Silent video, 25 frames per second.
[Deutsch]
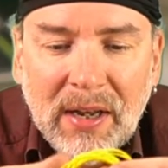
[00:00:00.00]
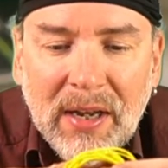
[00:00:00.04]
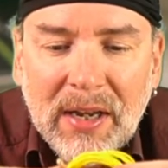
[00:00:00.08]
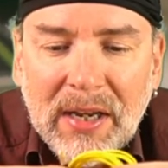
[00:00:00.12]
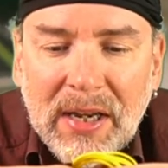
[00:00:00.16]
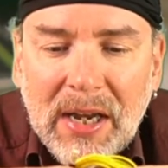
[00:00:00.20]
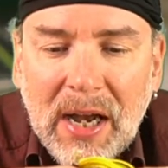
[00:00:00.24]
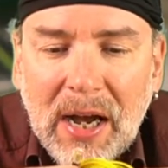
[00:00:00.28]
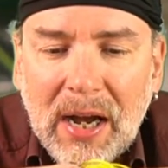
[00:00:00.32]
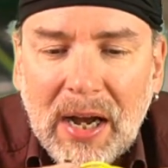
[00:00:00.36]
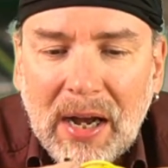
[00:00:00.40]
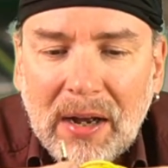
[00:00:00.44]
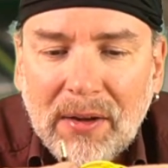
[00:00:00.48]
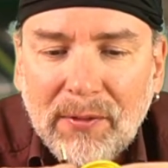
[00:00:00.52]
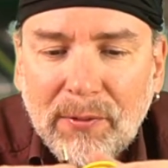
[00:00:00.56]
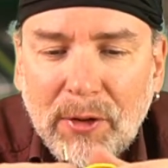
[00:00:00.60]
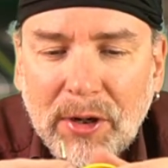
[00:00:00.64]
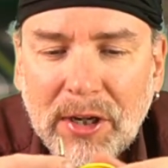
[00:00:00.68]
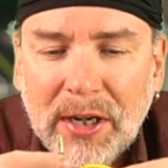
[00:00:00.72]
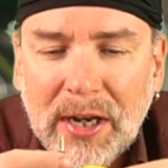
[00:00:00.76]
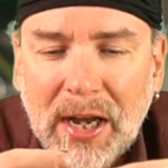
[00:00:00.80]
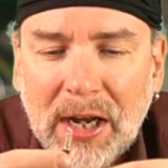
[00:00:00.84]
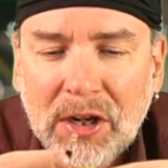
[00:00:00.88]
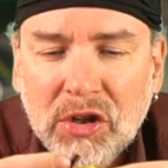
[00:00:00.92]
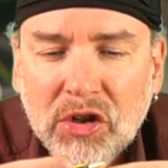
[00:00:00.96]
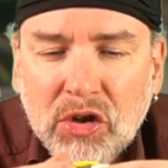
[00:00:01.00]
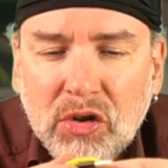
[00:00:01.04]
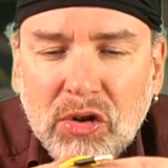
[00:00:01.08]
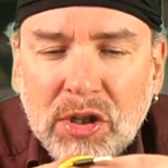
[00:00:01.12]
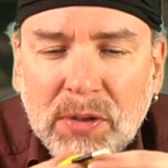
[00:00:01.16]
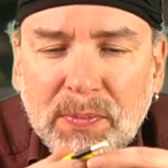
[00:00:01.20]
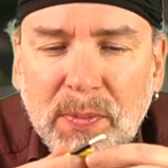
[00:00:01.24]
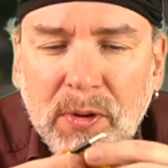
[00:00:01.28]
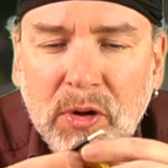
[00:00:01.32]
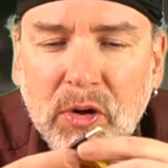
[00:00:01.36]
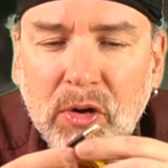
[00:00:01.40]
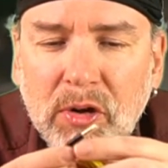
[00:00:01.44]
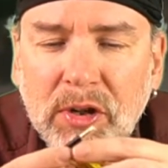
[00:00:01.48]
Ja, für den Anschluss
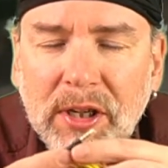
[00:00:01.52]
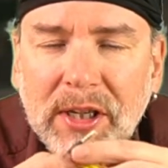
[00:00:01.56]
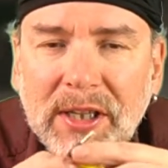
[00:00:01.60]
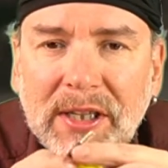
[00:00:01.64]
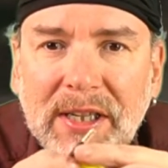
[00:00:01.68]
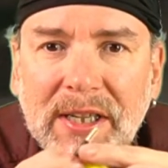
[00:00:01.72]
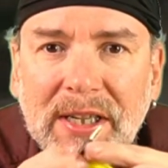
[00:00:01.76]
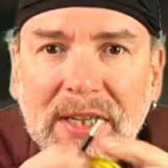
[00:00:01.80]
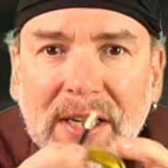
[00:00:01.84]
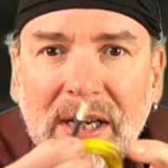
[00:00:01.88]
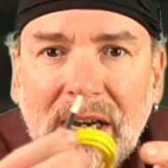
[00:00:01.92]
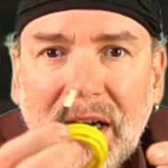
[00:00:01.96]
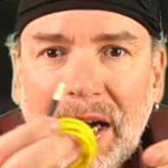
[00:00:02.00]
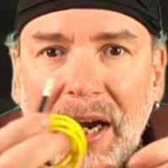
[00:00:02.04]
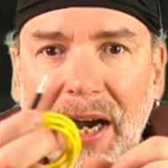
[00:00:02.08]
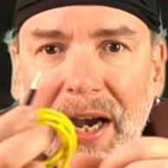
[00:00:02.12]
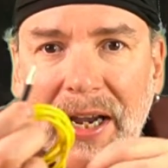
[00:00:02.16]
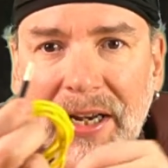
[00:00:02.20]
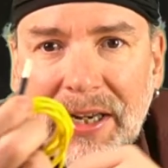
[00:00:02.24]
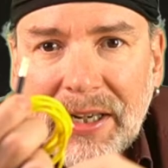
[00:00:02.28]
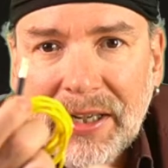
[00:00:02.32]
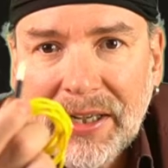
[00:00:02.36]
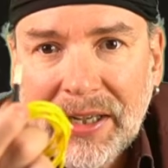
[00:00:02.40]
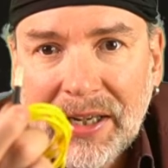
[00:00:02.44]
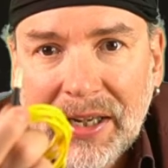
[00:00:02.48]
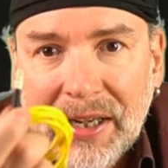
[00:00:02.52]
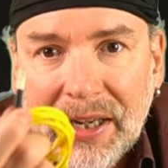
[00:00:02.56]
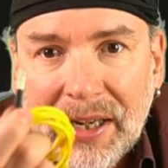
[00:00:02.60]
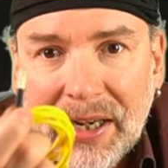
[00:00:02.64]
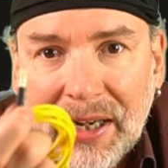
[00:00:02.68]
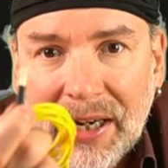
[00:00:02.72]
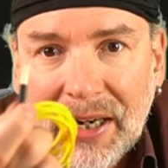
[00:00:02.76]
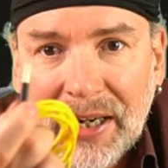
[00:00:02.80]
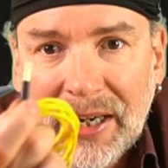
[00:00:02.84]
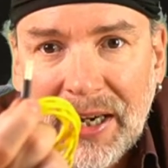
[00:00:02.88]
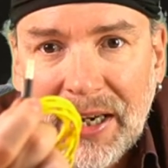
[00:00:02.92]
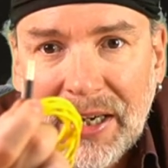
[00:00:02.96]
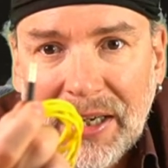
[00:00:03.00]
benötigt ihr einen
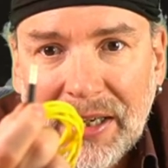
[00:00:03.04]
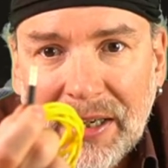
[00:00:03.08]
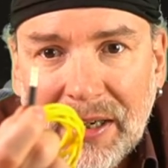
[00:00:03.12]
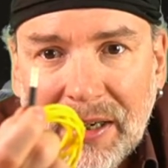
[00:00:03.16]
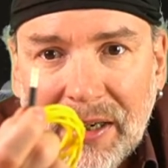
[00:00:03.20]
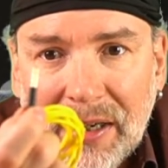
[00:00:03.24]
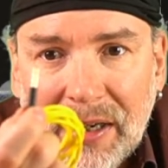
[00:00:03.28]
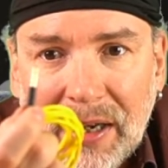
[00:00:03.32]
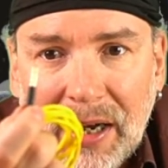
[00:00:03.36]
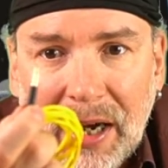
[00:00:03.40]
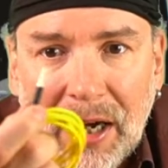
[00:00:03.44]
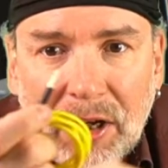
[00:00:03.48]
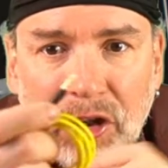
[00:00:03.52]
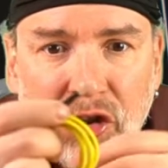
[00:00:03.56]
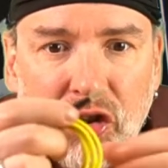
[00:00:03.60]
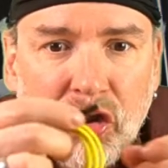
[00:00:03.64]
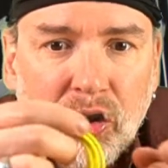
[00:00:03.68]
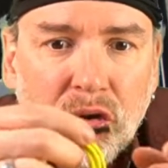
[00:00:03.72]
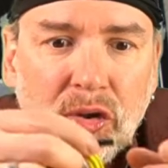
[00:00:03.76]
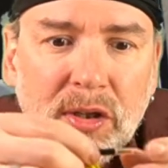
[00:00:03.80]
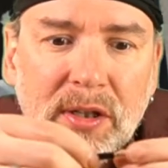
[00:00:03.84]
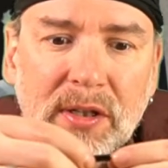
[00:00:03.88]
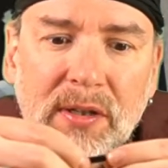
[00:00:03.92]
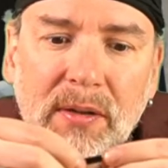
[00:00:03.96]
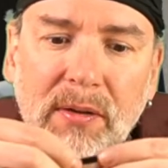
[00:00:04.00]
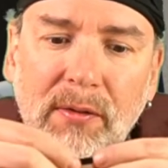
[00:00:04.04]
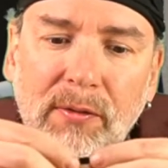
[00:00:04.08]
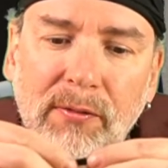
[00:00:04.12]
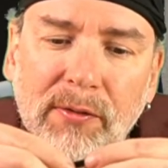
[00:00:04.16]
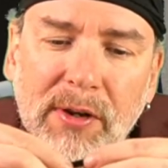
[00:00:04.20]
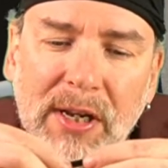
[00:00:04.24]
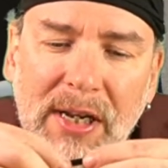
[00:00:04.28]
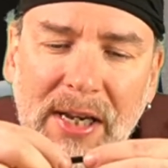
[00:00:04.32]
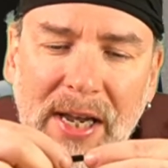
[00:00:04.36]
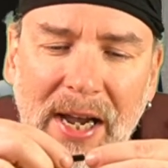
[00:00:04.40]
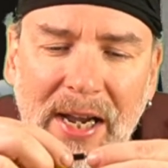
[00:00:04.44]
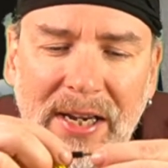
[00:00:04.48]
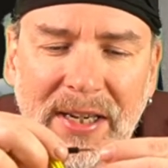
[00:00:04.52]
Klinkeanschluss.
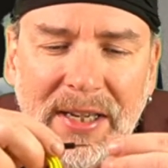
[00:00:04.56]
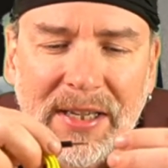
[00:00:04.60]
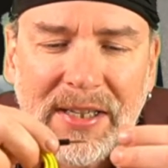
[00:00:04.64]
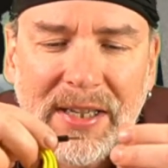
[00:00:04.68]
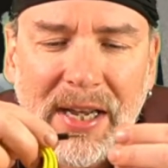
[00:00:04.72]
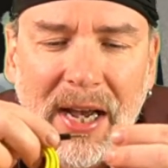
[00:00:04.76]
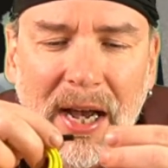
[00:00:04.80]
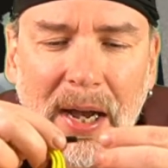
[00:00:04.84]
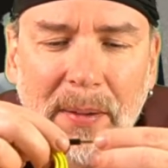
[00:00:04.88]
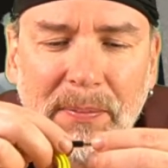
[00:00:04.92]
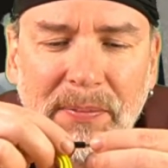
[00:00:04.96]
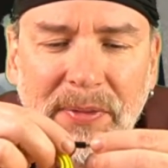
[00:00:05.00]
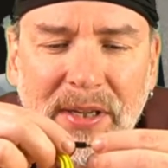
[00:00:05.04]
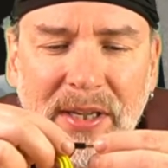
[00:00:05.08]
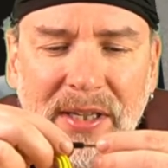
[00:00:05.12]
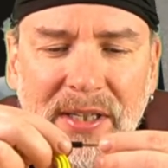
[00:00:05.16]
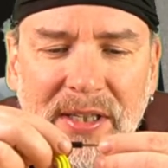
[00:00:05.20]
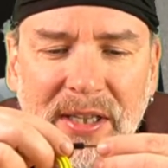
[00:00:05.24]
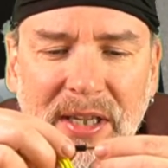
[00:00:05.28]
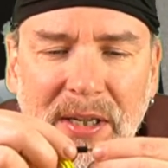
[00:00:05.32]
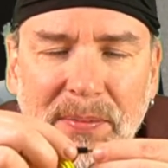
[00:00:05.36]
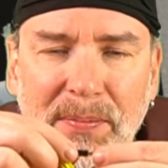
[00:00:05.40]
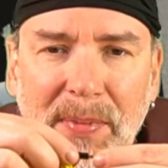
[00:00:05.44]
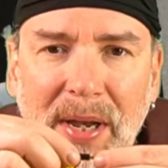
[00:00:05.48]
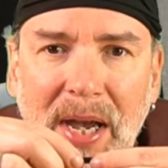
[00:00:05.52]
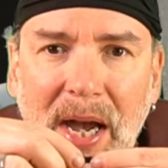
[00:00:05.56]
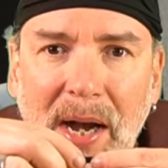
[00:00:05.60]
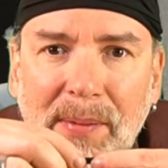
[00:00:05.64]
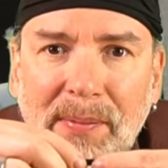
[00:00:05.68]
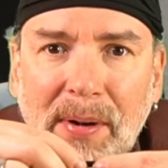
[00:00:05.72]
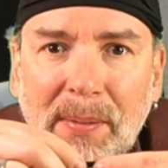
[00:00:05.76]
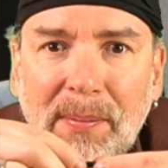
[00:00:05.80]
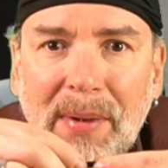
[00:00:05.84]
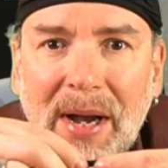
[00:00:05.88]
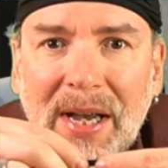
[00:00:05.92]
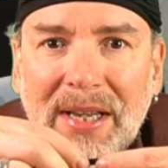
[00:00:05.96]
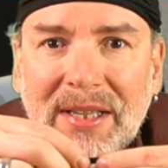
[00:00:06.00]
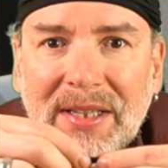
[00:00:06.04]
Viele Handys haben dies nicht mehr,
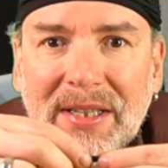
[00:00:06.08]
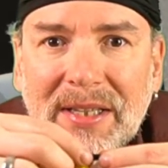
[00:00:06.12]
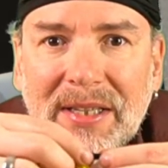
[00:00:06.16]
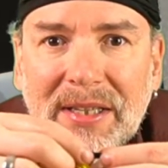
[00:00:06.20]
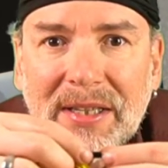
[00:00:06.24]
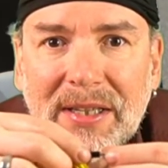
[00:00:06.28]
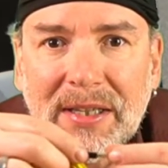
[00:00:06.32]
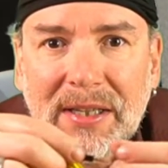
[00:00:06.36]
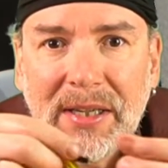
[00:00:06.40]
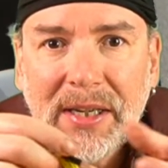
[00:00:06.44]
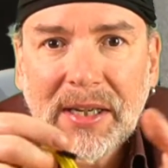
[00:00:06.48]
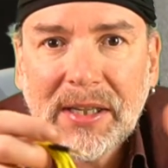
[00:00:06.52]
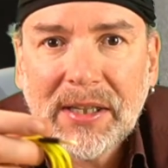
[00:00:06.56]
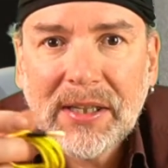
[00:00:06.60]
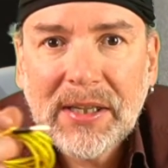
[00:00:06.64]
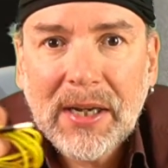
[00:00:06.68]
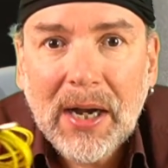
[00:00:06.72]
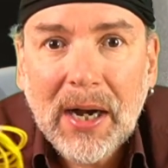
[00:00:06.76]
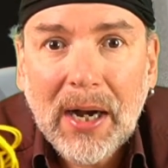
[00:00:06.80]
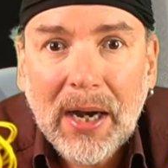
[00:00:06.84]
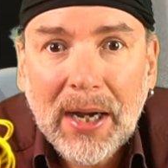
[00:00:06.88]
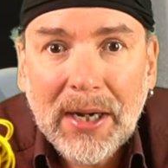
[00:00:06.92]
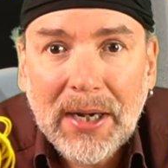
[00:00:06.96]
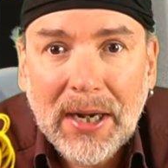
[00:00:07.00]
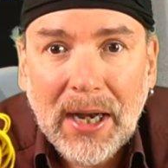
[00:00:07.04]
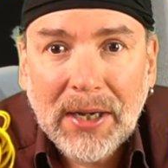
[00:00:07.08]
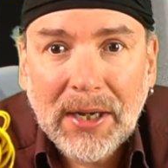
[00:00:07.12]
aber meistens liegt ja ein